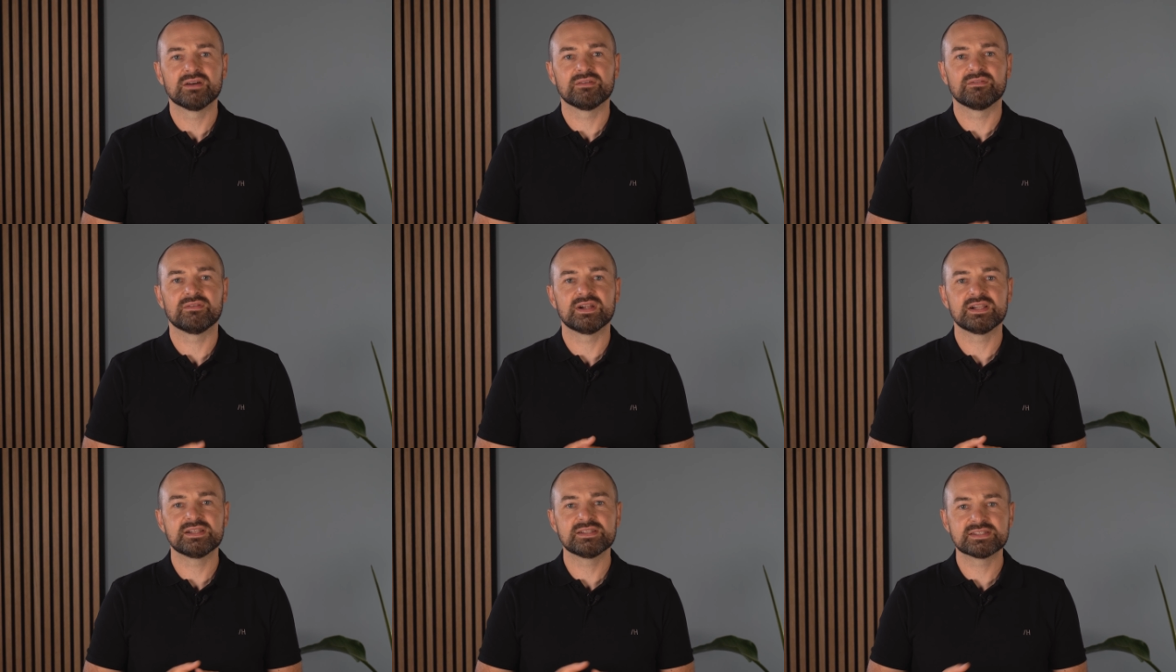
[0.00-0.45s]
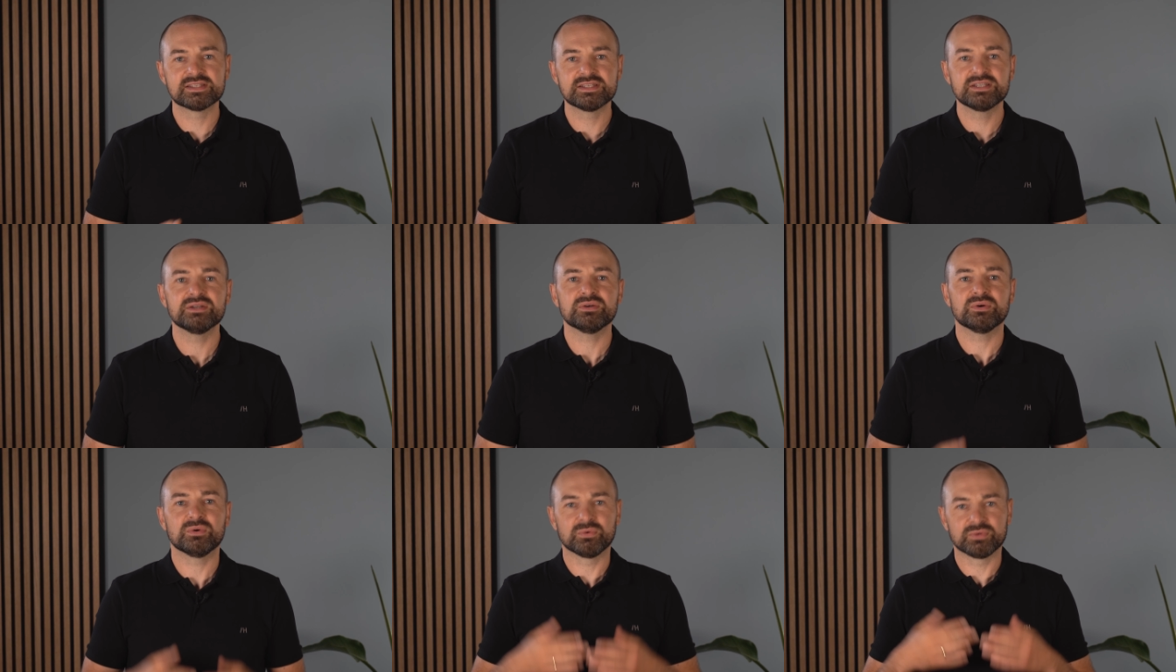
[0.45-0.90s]
weil
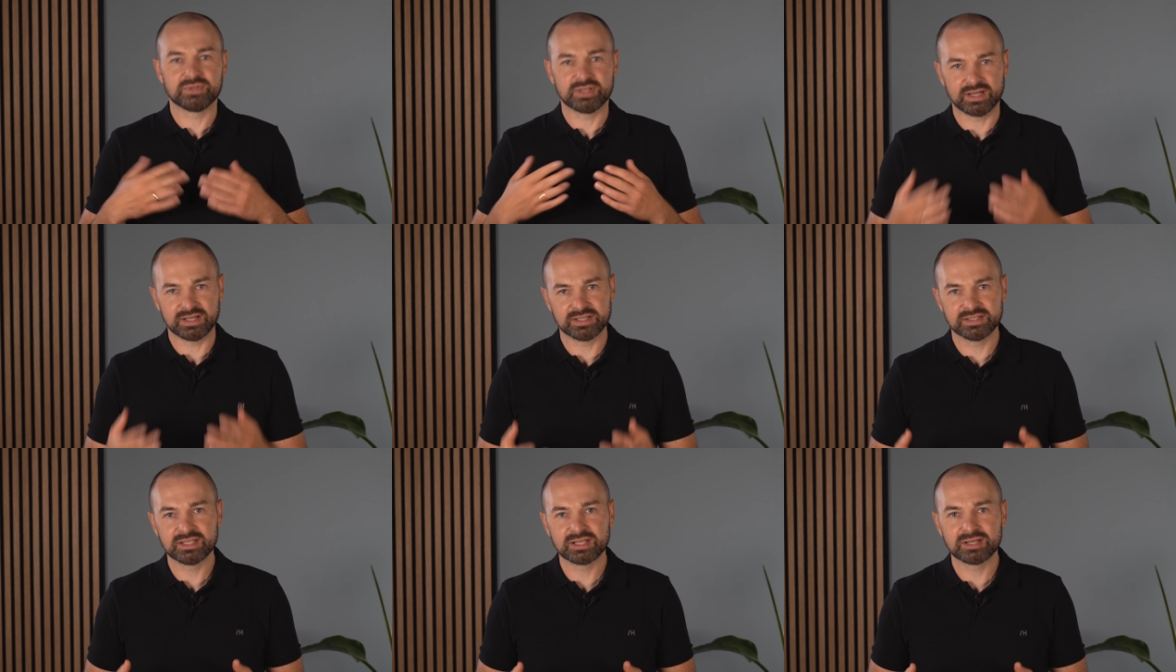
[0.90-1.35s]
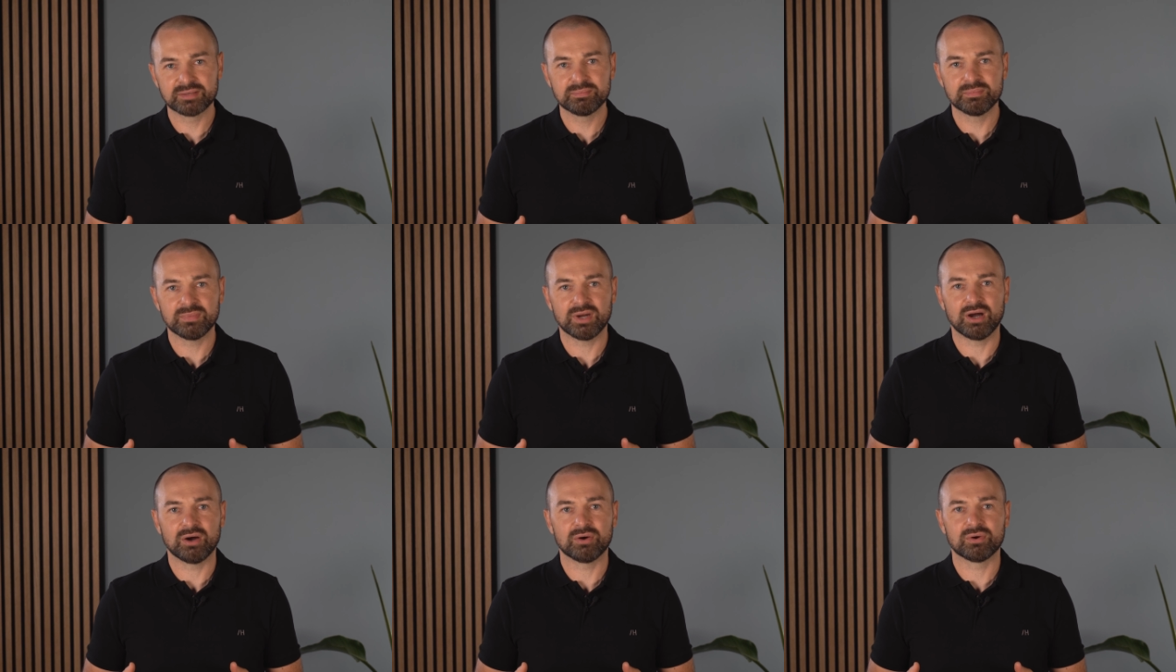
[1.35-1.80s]
sie unter
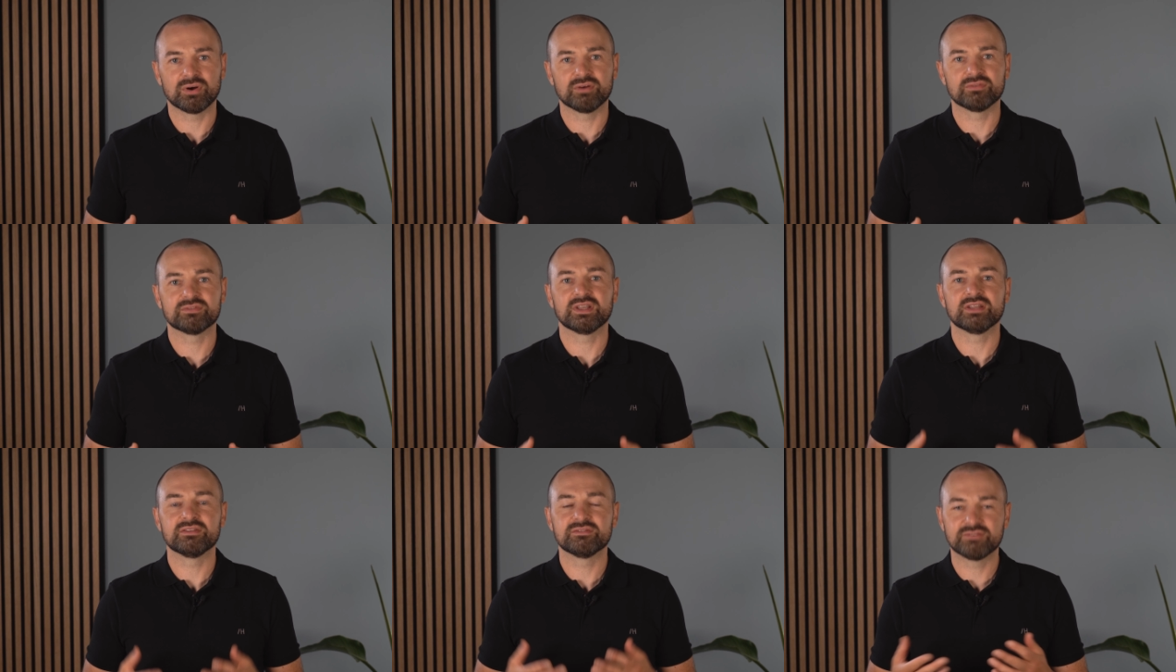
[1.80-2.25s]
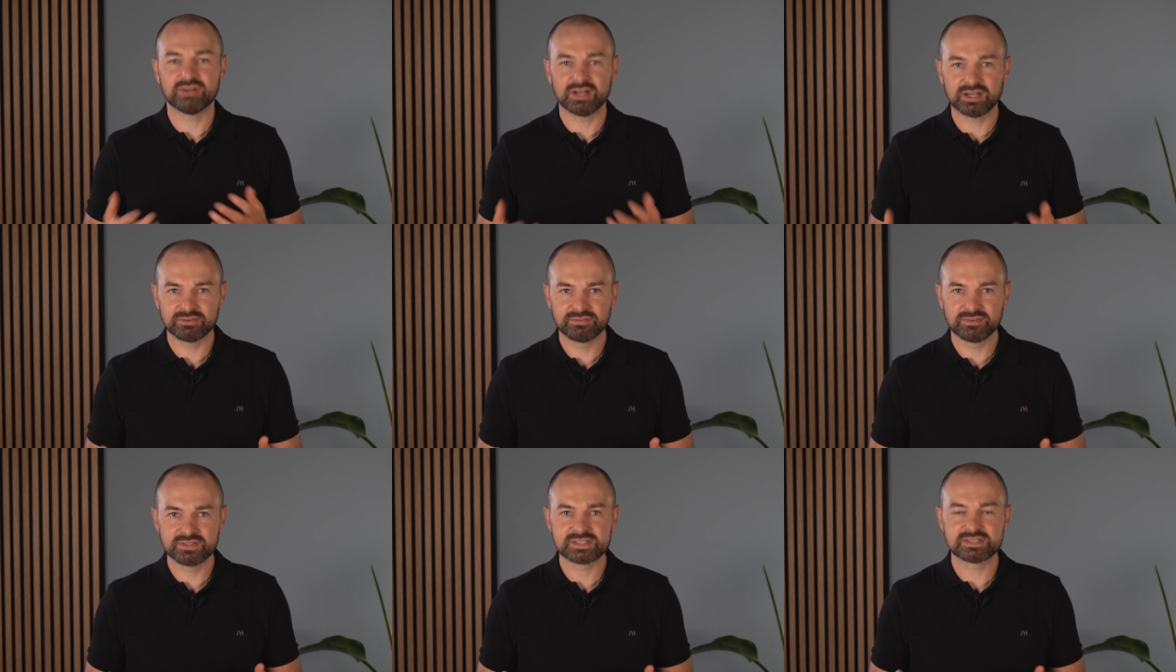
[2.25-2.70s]
anderem auch auf dein
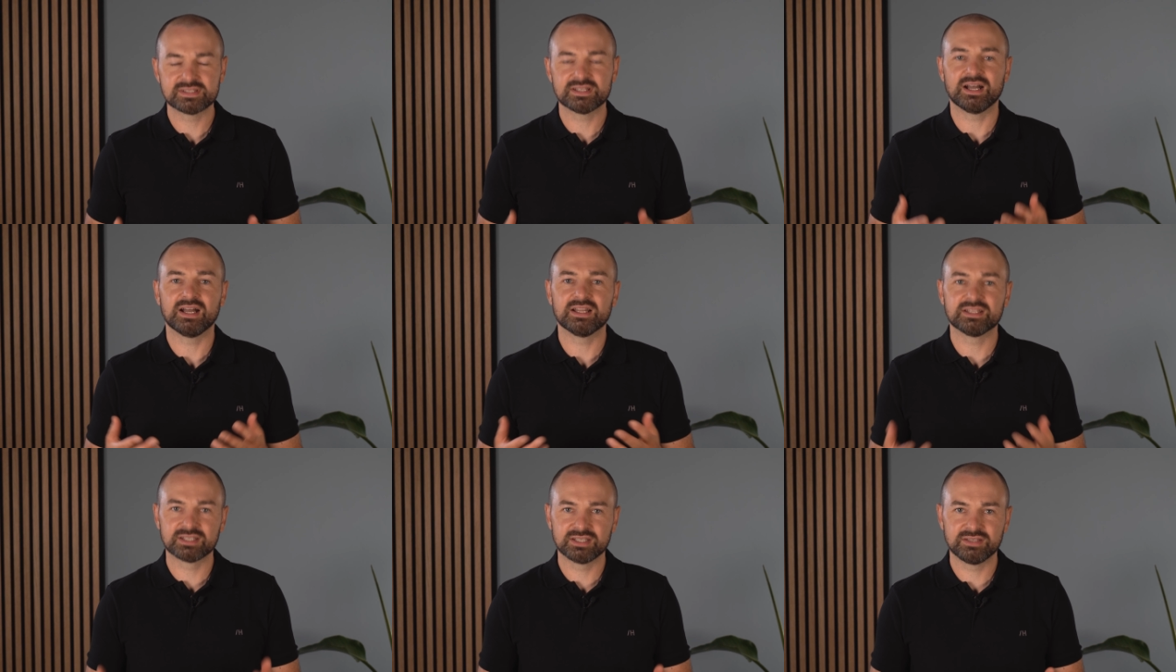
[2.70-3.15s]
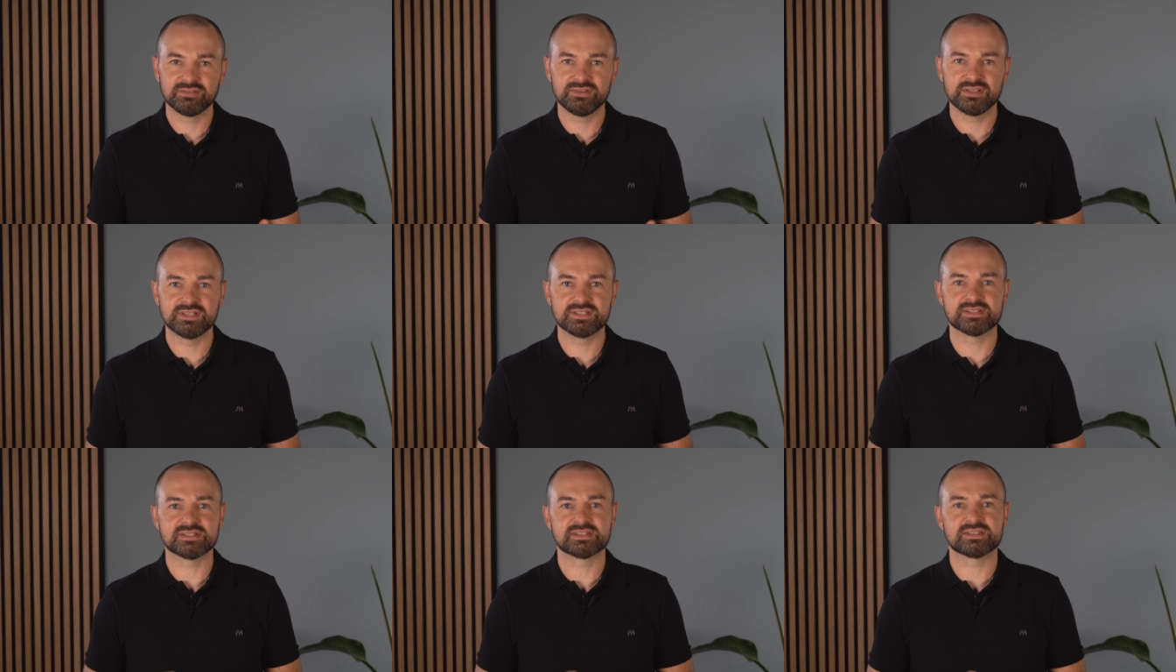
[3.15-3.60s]
Fachwissen
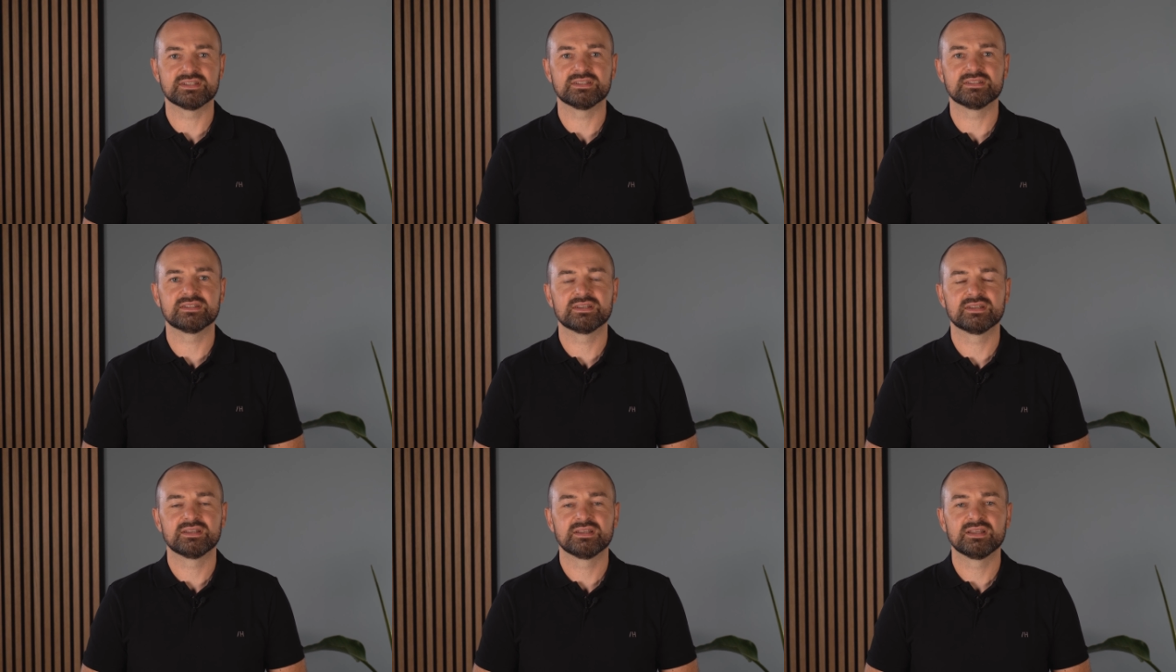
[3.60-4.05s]
angewiesen sind.